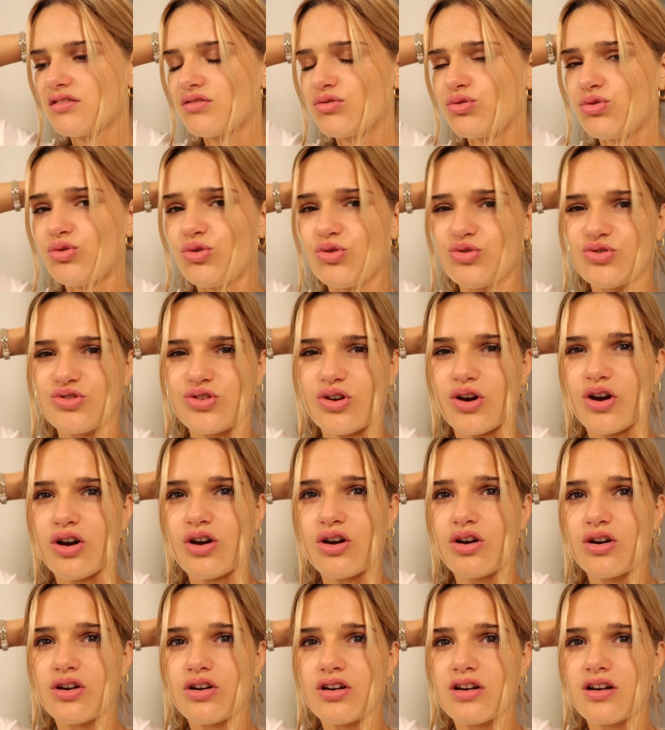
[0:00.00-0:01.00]
2
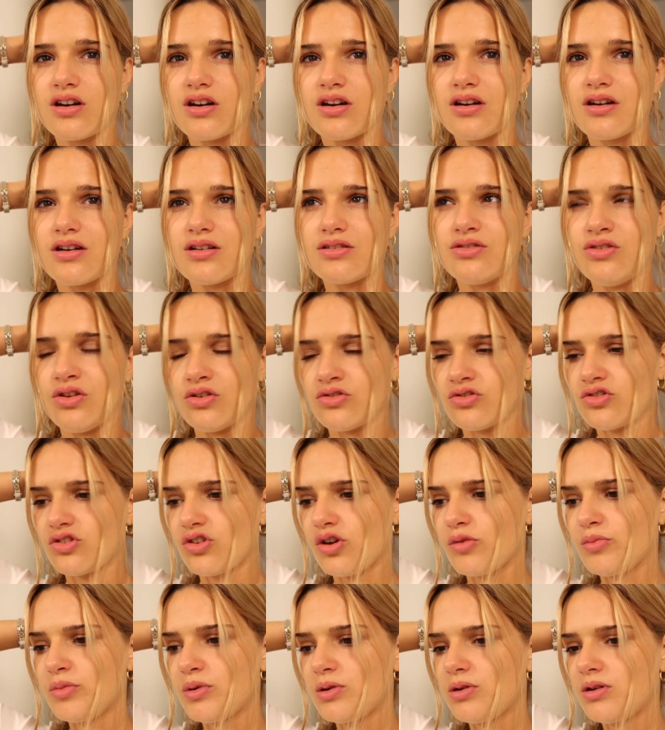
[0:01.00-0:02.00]
heures
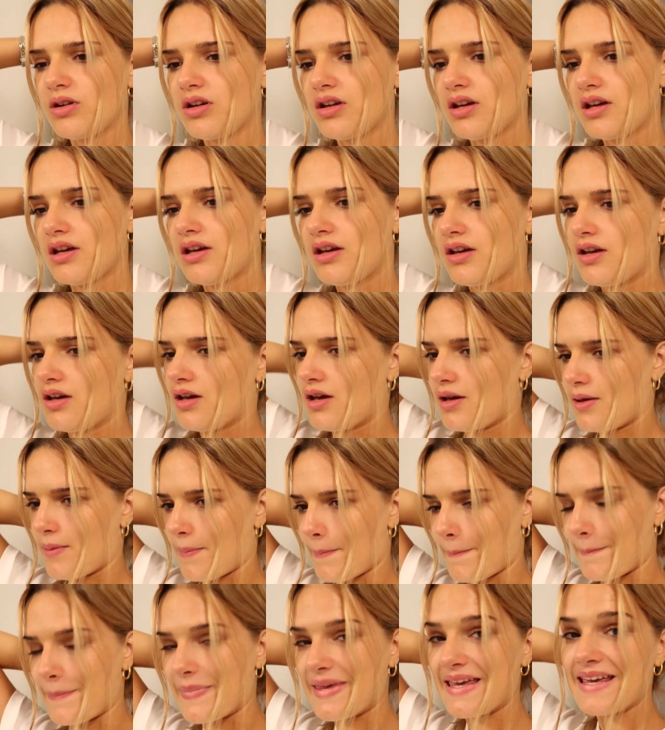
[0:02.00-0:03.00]
non-stop.
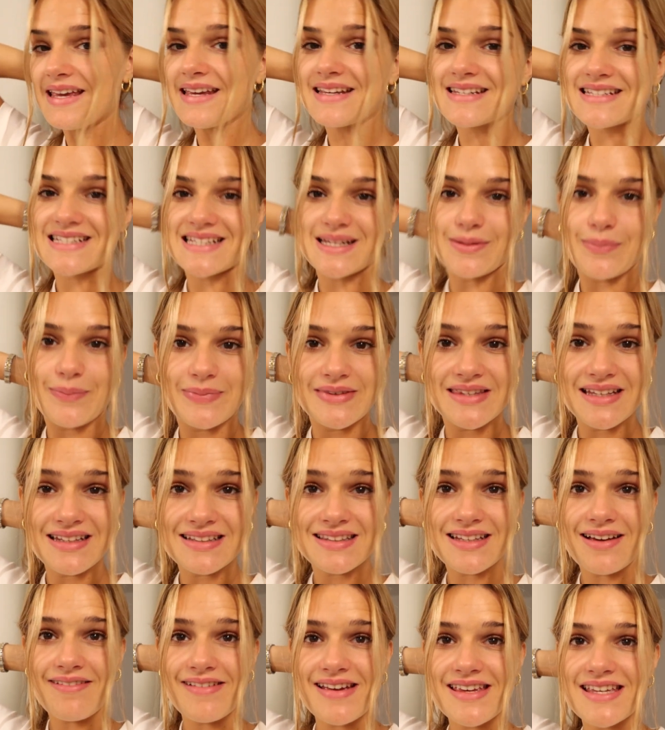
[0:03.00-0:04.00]
Mais j'ai bien
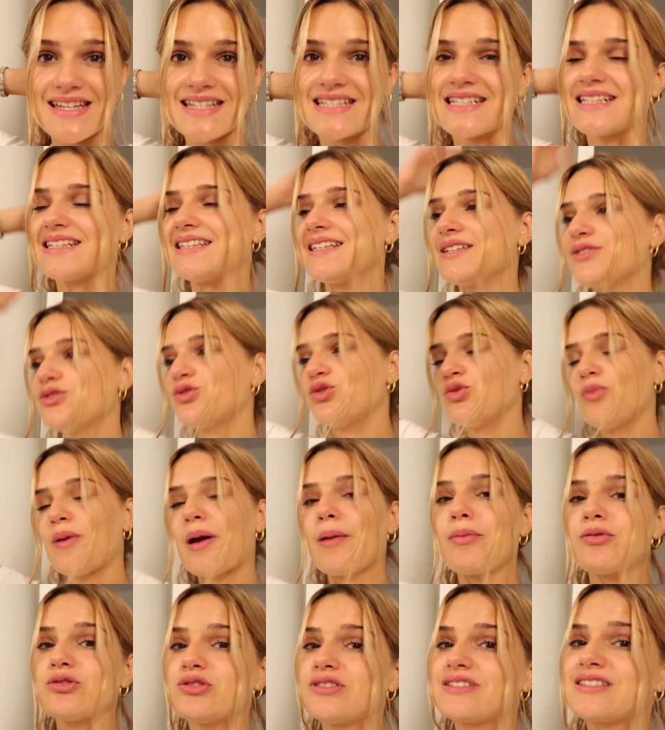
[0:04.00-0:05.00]
travaillé, j'ai été
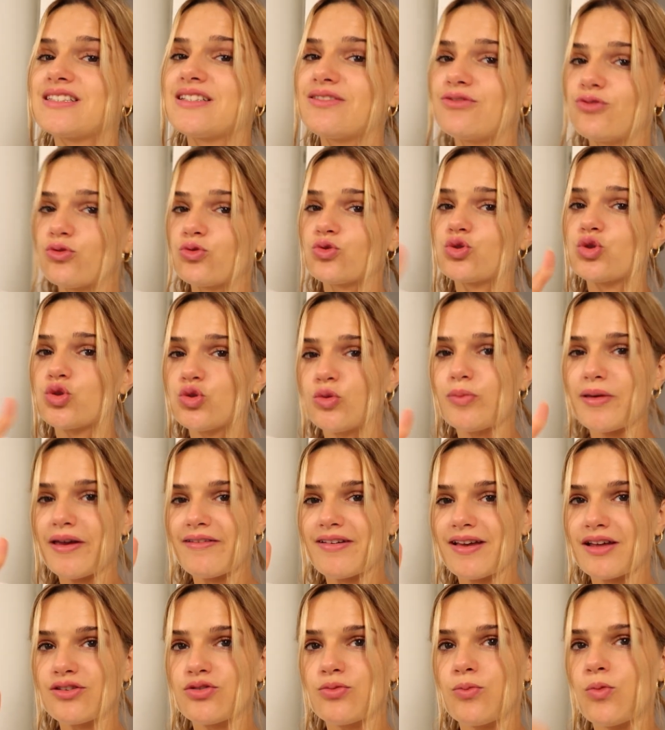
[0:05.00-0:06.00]
super productive donc super
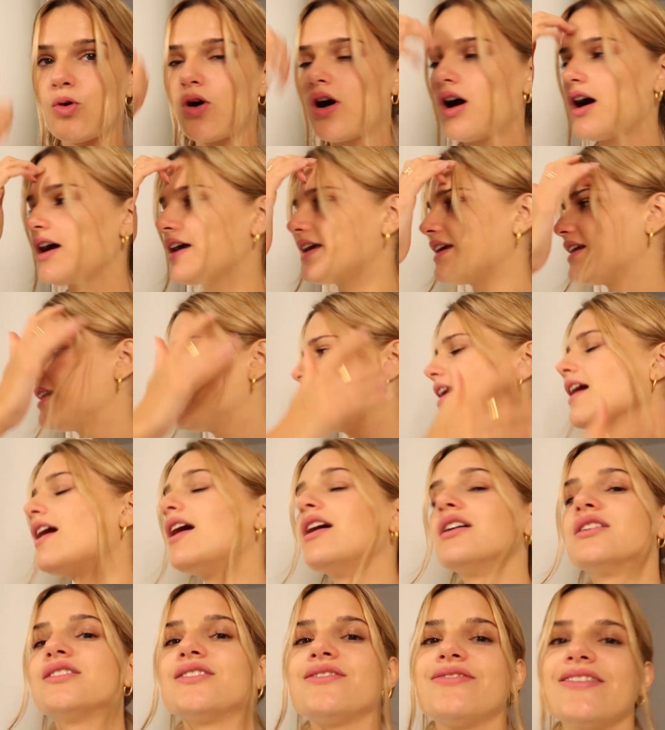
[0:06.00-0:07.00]
fière de moi et
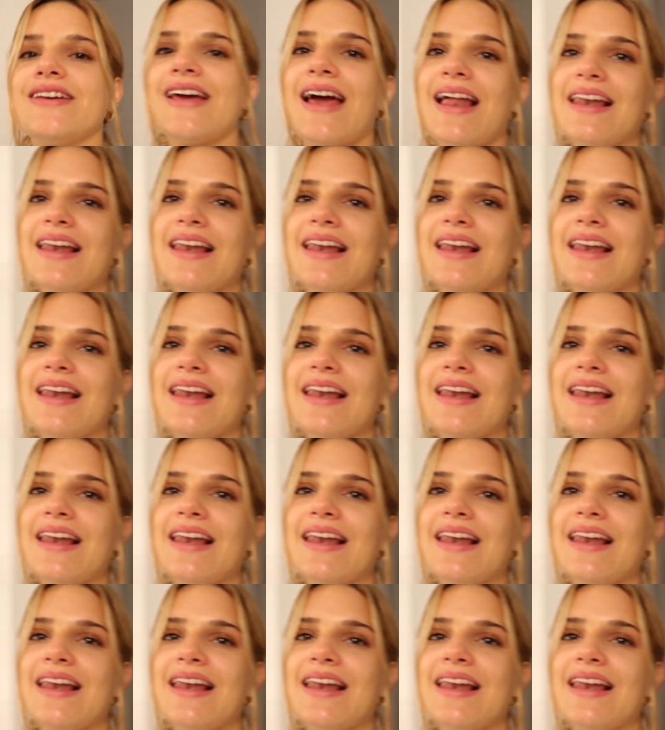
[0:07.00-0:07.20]
là je vais